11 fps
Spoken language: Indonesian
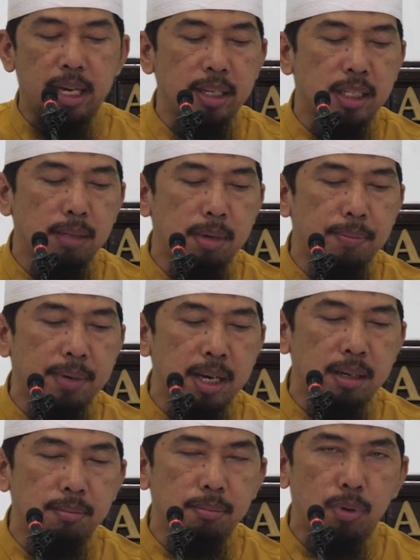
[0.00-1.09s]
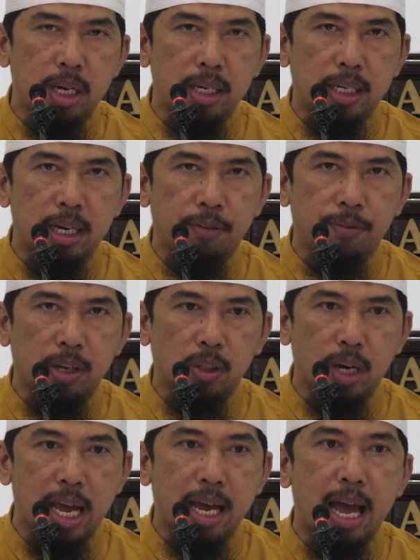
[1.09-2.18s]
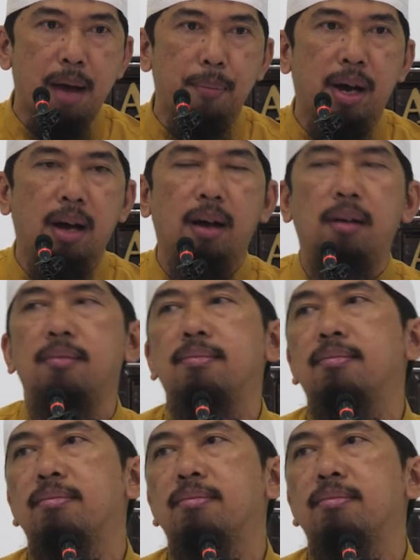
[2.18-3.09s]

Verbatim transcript: yang disebabkan bukan karena faktor agama.